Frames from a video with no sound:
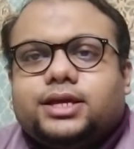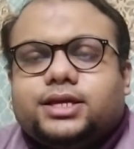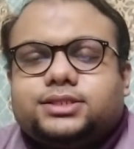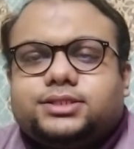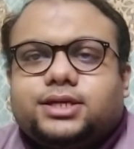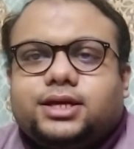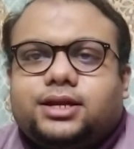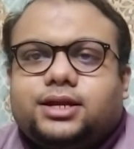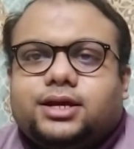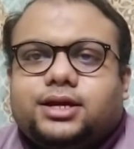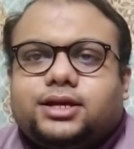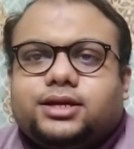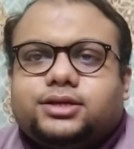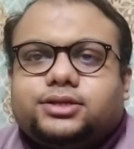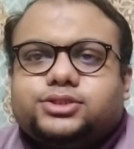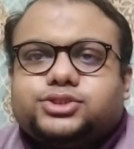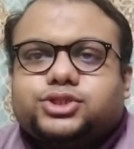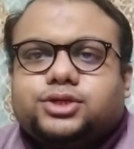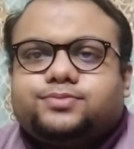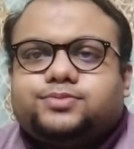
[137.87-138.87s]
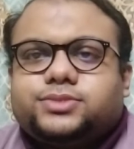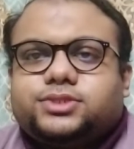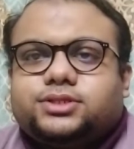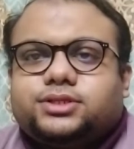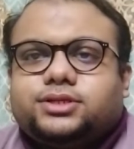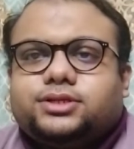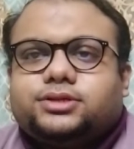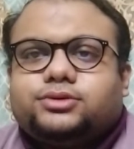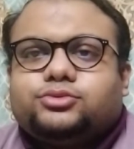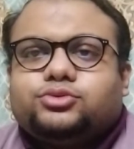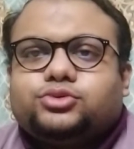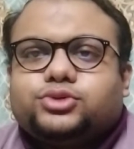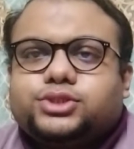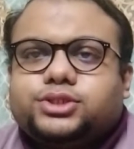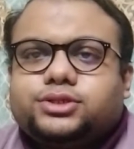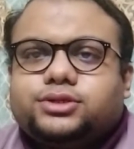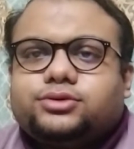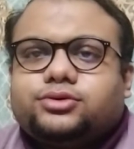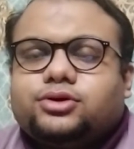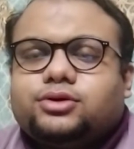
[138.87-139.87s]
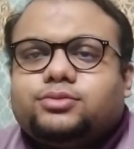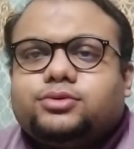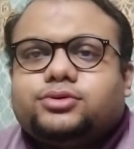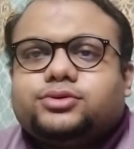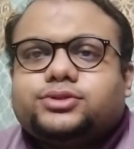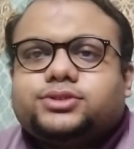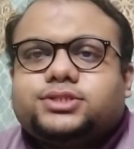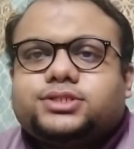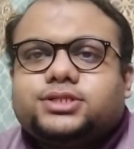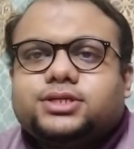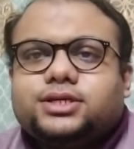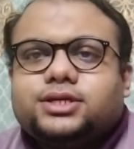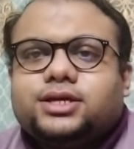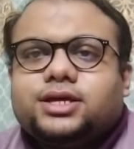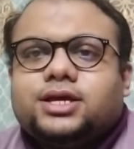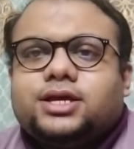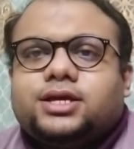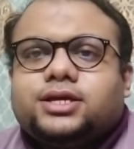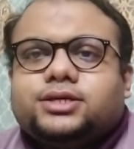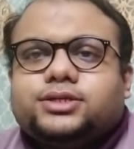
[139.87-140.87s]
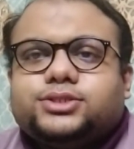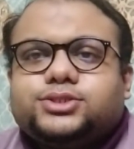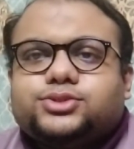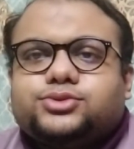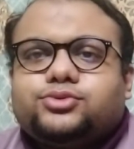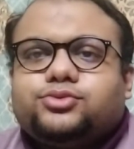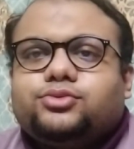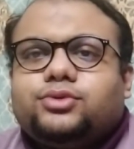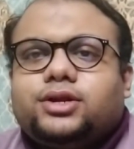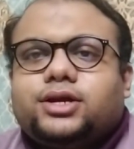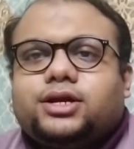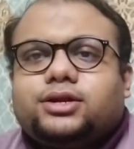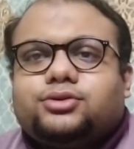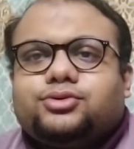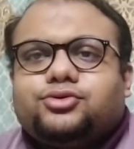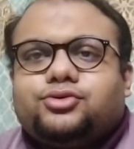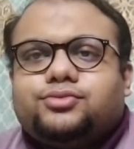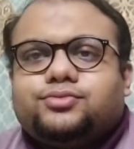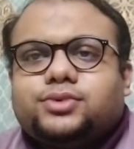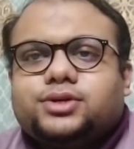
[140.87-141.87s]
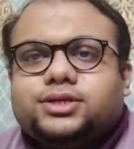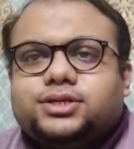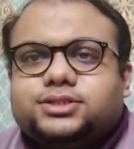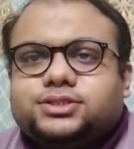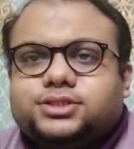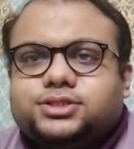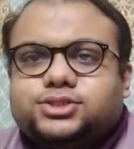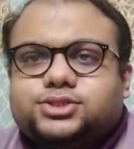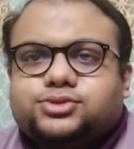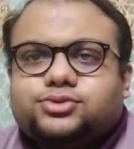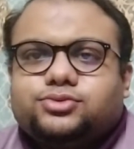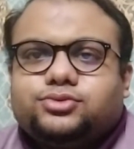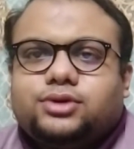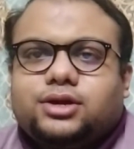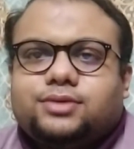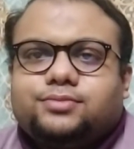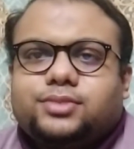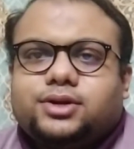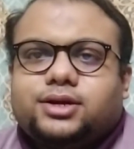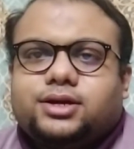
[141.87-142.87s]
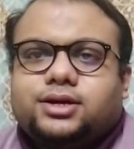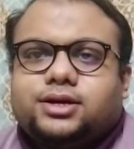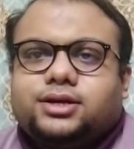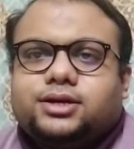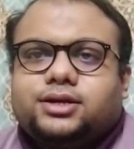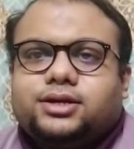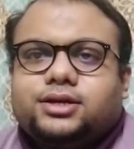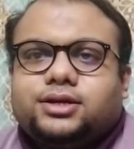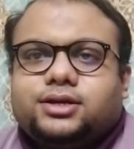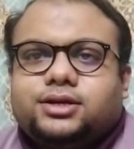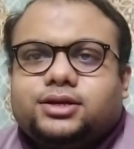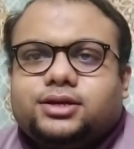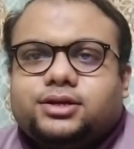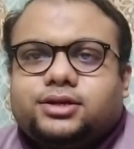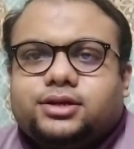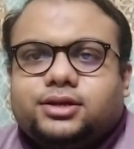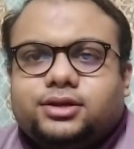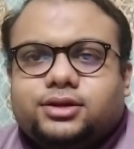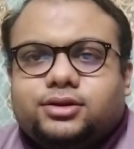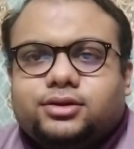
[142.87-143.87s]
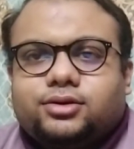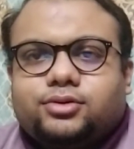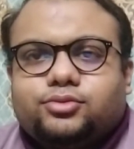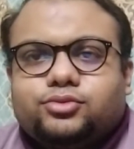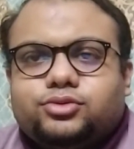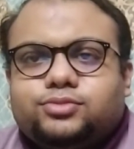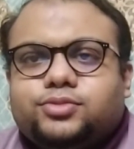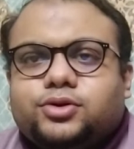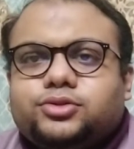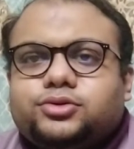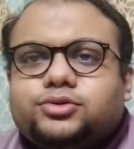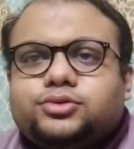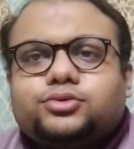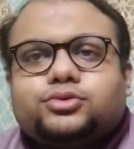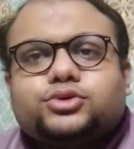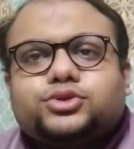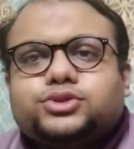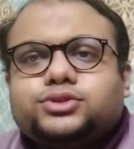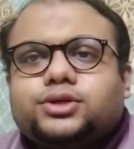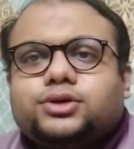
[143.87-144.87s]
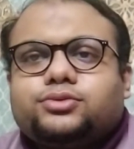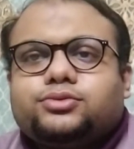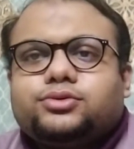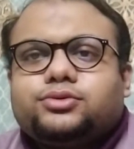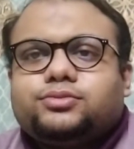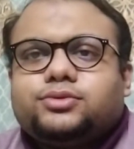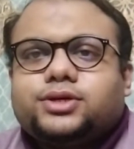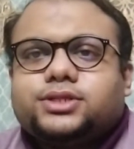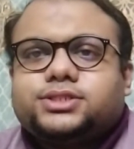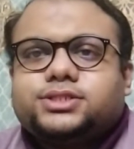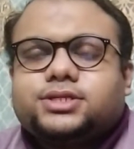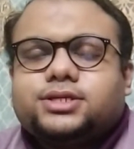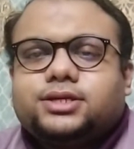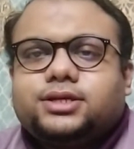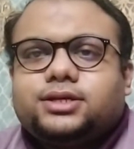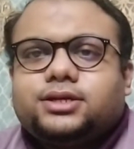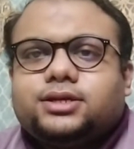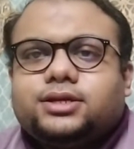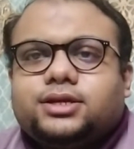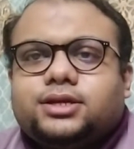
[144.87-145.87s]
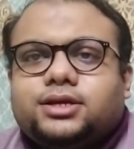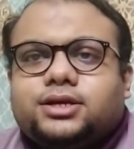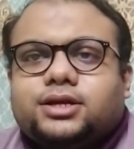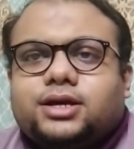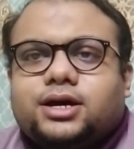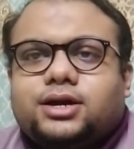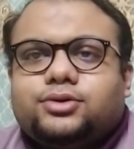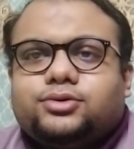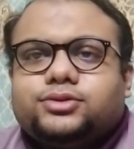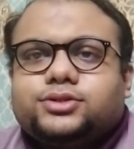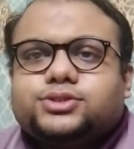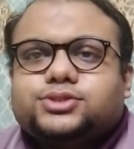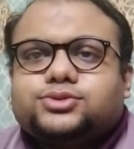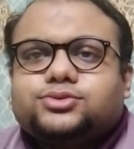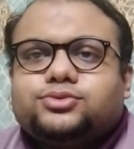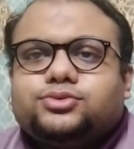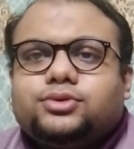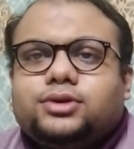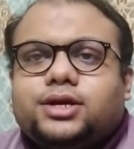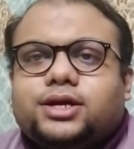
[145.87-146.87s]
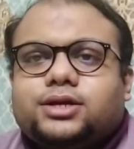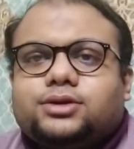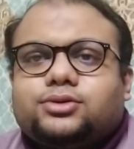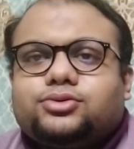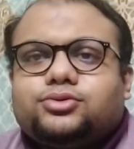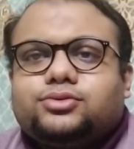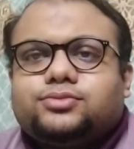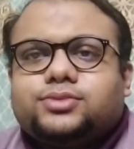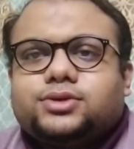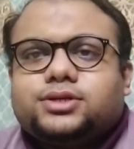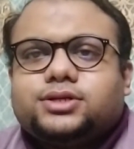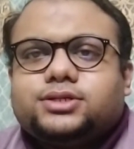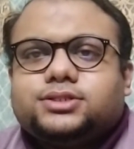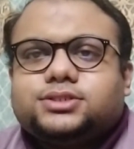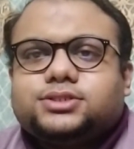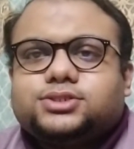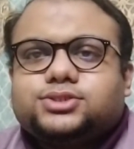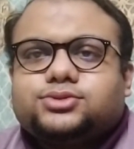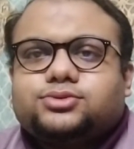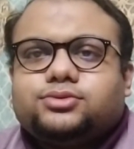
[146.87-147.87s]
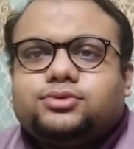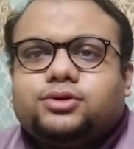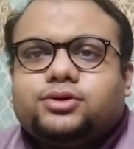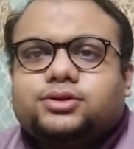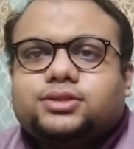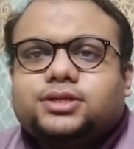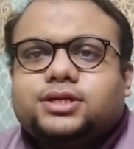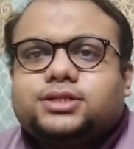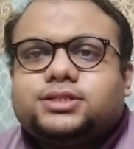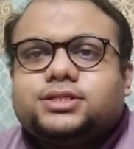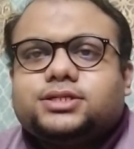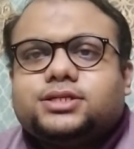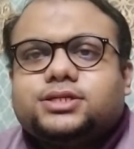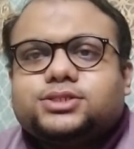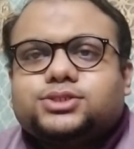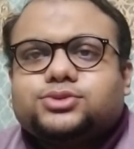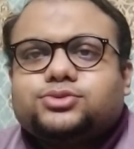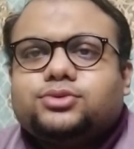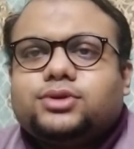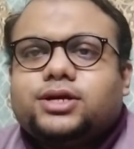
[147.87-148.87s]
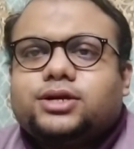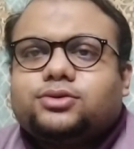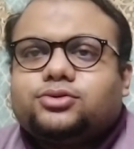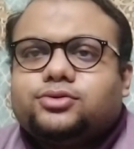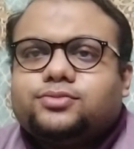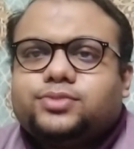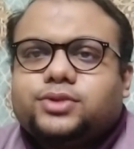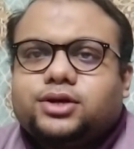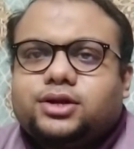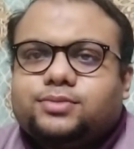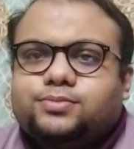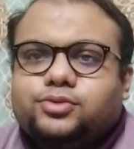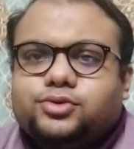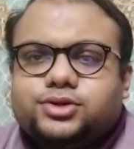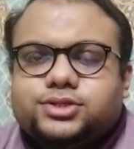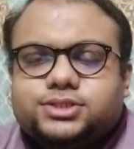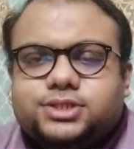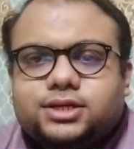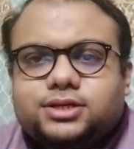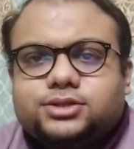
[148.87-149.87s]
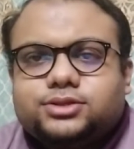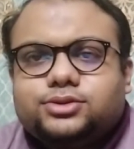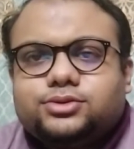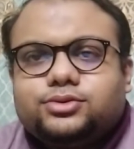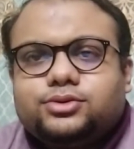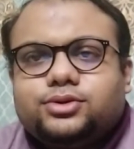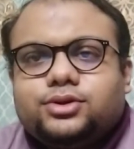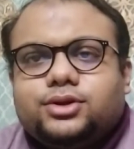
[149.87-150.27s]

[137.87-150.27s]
এছাড়া সবচেয়ে খুশির খবর হচ্ছে স্কুল অ্যাট হোম কিডস স্কুল আমরা উদ্বোধন ঘোষণা করব আজকে কারণ স্কুল অ্যাট হোম কিডস স্কুল অর্থাৎ সেটি স্কুল অ্যাট হোম দ্বারা পরিচালিত